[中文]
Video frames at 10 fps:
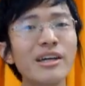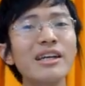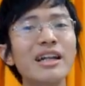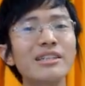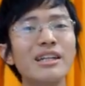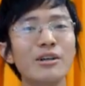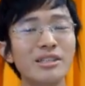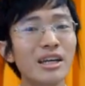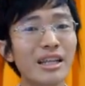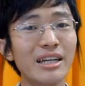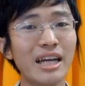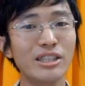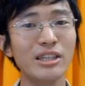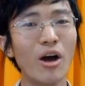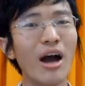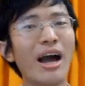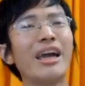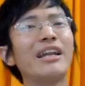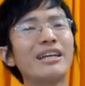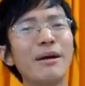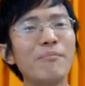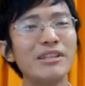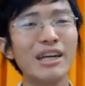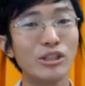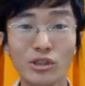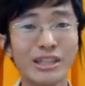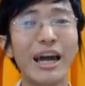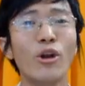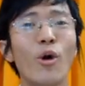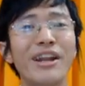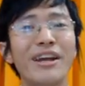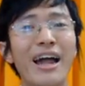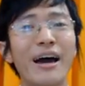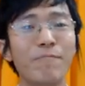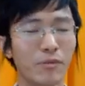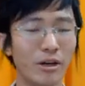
可以让知道让大家知道，哎呀，你看民将就是来乱的啦。